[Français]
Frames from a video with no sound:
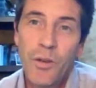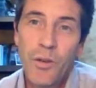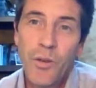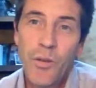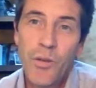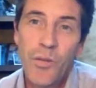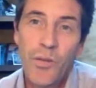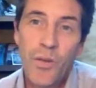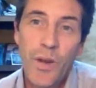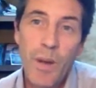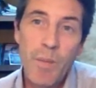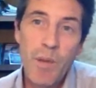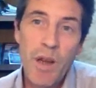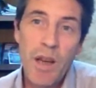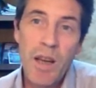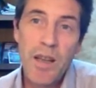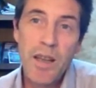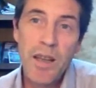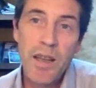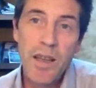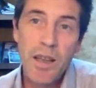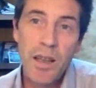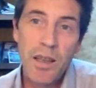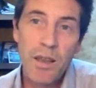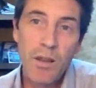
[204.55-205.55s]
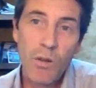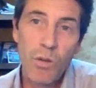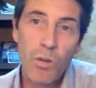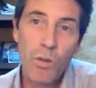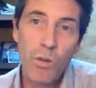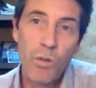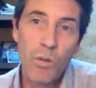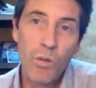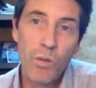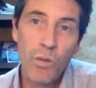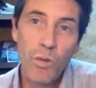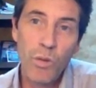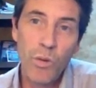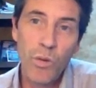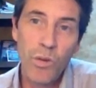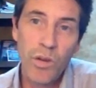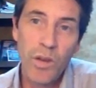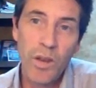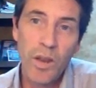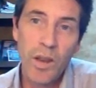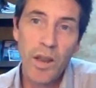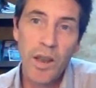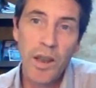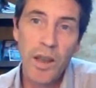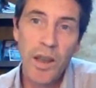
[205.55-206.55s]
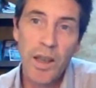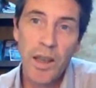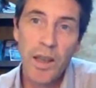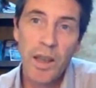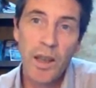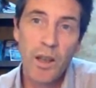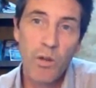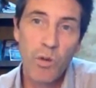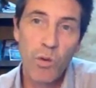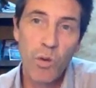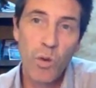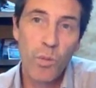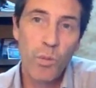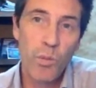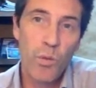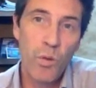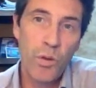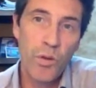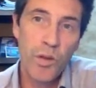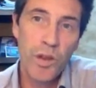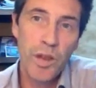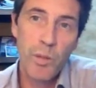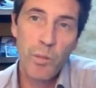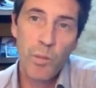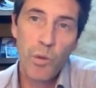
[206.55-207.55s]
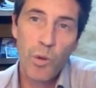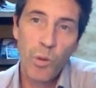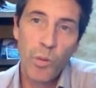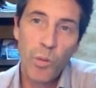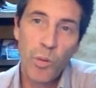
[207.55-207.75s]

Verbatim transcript: familiers de ces réécritures multiples.